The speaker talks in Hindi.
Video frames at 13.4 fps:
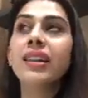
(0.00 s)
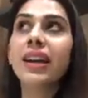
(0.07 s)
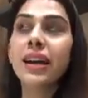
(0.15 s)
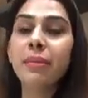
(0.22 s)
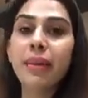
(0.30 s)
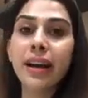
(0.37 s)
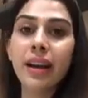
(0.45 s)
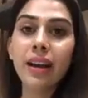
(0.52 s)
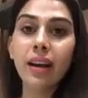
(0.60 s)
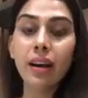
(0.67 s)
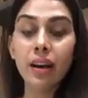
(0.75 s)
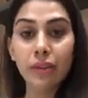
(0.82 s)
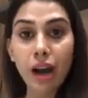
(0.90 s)
देन मैं
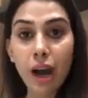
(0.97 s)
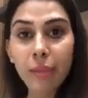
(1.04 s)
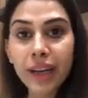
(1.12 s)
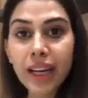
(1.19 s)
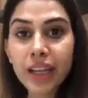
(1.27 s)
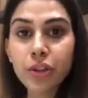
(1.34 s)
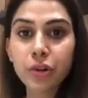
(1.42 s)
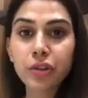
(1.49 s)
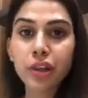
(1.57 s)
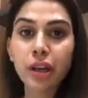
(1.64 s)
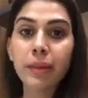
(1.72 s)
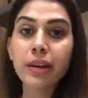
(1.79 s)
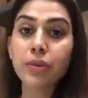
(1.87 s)
वहाँ भी गई
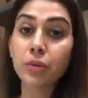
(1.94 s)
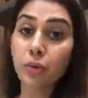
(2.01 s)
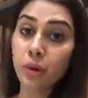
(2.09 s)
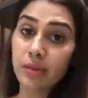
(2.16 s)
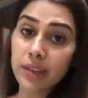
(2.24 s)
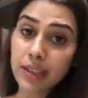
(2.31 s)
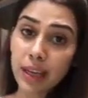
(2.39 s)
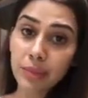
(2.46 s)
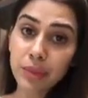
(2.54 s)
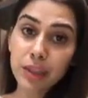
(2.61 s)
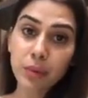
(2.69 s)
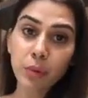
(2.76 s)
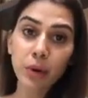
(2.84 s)
डॉक्टर के पास उन्होंने भी सेम
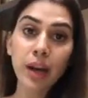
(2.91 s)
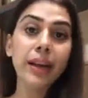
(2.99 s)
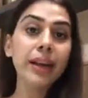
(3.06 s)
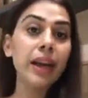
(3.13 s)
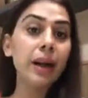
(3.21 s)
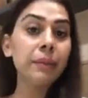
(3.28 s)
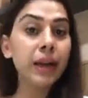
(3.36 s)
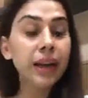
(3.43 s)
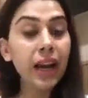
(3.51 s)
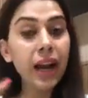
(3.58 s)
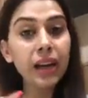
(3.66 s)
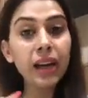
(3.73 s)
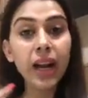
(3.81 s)
चीज़ बोला कि आपका
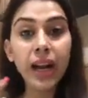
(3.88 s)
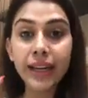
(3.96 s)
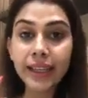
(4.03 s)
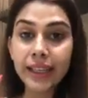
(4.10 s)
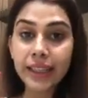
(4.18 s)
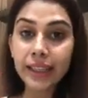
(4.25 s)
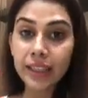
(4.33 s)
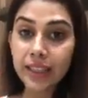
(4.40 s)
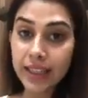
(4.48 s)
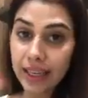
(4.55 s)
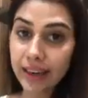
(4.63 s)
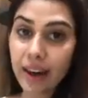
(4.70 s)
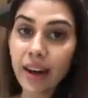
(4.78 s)
नाक का हड्डी
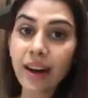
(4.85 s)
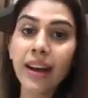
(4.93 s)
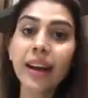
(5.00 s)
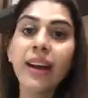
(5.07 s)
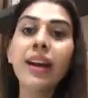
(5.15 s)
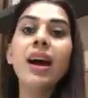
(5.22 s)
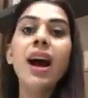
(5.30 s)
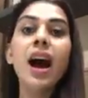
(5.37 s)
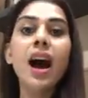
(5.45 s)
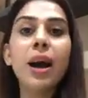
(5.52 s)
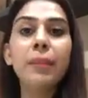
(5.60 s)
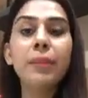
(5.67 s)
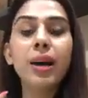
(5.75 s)
टेढ़ा है
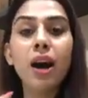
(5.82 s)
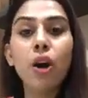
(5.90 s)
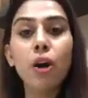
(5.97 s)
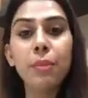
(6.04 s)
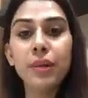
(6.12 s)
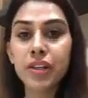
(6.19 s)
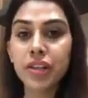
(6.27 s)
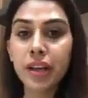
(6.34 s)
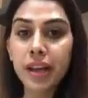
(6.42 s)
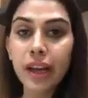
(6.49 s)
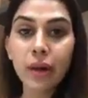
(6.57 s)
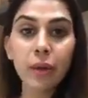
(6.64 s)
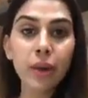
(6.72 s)
आपका ऑपरेशन
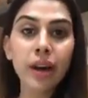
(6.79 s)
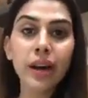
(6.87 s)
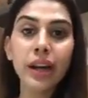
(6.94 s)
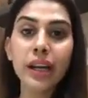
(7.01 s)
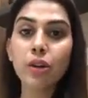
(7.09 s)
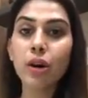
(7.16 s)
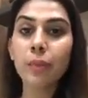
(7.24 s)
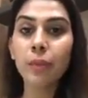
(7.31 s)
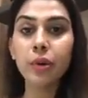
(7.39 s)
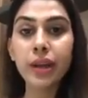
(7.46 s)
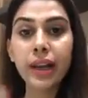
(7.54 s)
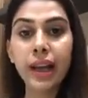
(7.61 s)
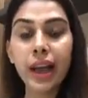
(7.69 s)
ही होगा नहीं तो
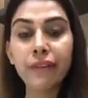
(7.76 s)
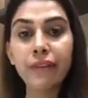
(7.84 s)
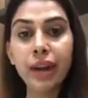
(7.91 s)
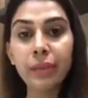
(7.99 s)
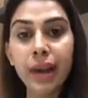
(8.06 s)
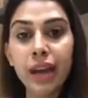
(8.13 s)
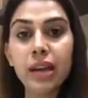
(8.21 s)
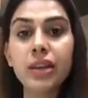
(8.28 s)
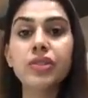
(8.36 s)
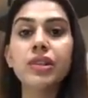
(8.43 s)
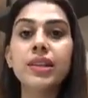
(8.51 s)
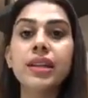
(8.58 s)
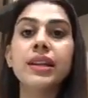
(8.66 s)
आपको ये लाइफ टाइम
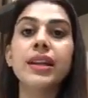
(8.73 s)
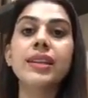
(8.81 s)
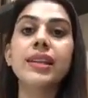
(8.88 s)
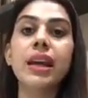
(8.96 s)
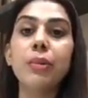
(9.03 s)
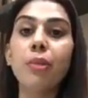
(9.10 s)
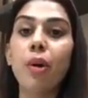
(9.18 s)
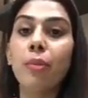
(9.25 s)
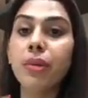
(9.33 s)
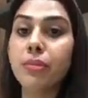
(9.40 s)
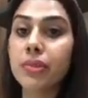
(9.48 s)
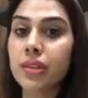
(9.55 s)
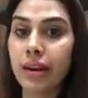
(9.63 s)
एलर्जीज एंड ये सारी
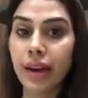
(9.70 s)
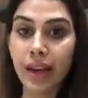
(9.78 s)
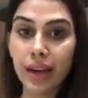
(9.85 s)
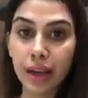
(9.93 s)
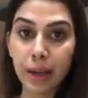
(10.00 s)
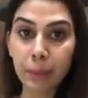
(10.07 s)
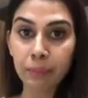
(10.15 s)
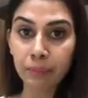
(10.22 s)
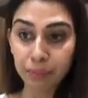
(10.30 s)
प्रॉब्लम्स रहेंगी